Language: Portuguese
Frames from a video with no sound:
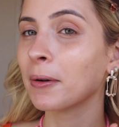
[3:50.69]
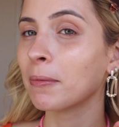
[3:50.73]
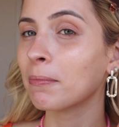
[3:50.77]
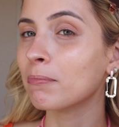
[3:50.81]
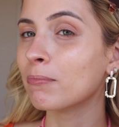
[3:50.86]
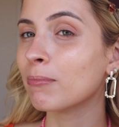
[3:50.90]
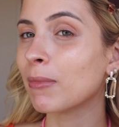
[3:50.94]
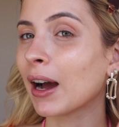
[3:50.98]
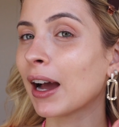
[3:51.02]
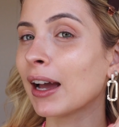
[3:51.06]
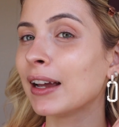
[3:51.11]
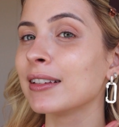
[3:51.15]

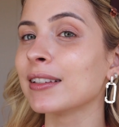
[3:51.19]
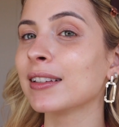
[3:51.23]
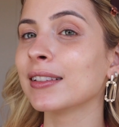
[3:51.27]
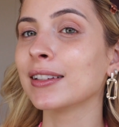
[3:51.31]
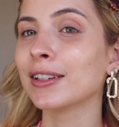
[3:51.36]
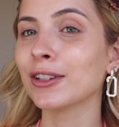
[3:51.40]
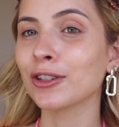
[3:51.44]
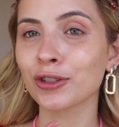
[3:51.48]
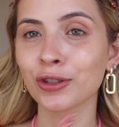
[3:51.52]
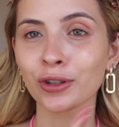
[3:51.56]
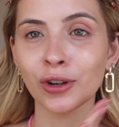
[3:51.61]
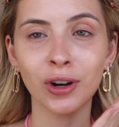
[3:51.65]
Mas ele
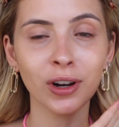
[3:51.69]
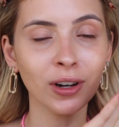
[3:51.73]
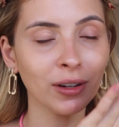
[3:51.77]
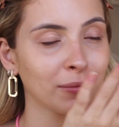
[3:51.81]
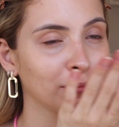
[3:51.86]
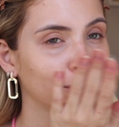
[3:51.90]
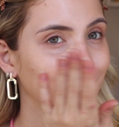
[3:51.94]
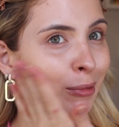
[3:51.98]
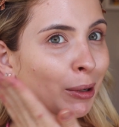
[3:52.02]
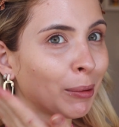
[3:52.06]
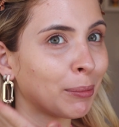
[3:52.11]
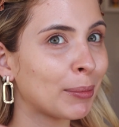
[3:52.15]
deixou,
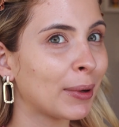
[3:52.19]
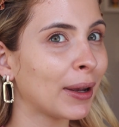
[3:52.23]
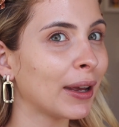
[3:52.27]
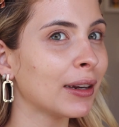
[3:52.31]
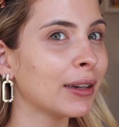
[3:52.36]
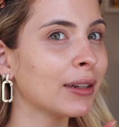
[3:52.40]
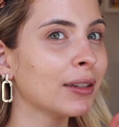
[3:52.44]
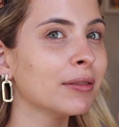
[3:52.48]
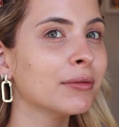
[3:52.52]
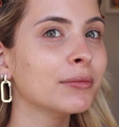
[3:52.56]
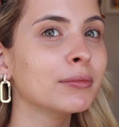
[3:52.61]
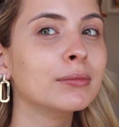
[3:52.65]
uma
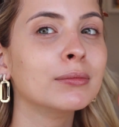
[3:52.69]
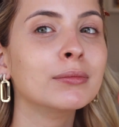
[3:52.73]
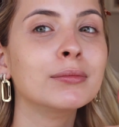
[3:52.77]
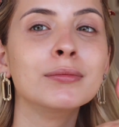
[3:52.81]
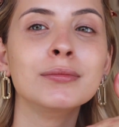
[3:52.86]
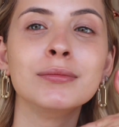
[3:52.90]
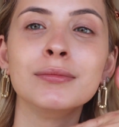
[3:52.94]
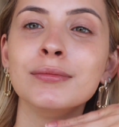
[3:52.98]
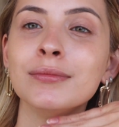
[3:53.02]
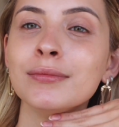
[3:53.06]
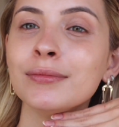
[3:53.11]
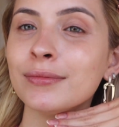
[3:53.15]
pele
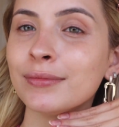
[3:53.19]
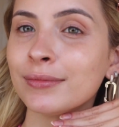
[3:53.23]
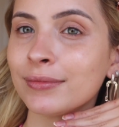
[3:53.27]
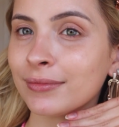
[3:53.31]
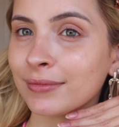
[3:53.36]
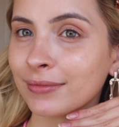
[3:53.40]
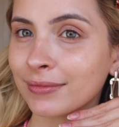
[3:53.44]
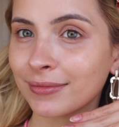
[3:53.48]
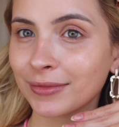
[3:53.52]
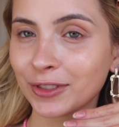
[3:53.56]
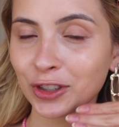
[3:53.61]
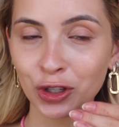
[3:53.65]

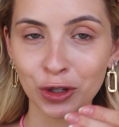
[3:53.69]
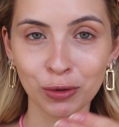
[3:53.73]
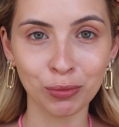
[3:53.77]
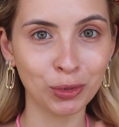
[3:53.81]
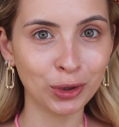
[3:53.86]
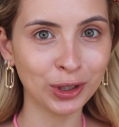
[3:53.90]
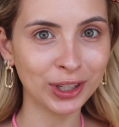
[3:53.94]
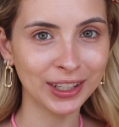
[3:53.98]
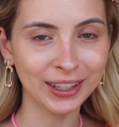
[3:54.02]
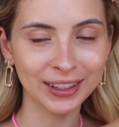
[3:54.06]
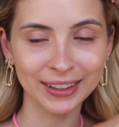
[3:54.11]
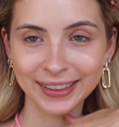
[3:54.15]
de
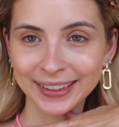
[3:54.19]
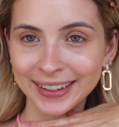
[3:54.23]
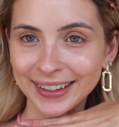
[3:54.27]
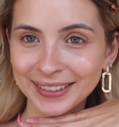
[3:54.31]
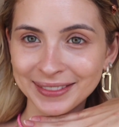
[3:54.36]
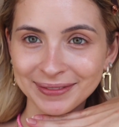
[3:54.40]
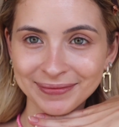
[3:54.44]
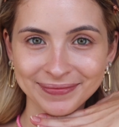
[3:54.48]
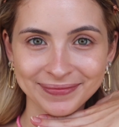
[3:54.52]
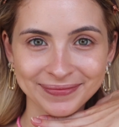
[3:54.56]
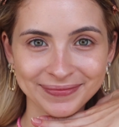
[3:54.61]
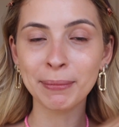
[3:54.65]
bonita.
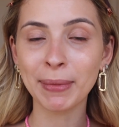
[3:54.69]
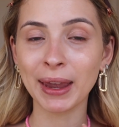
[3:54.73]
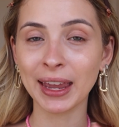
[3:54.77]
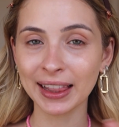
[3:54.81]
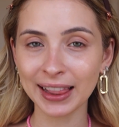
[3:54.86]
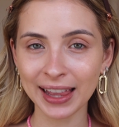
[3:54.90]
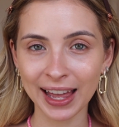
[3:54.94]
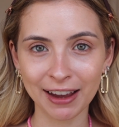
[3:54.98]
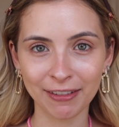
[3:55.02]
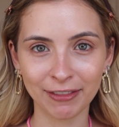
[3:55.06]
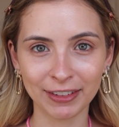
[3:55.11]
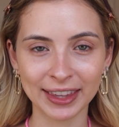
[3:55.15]
Bem
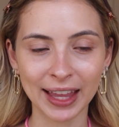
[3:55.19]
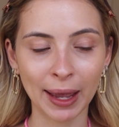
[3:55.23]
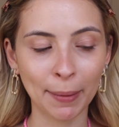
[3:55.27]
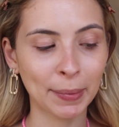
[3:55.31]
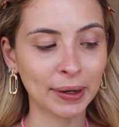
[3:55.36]
leve, tá?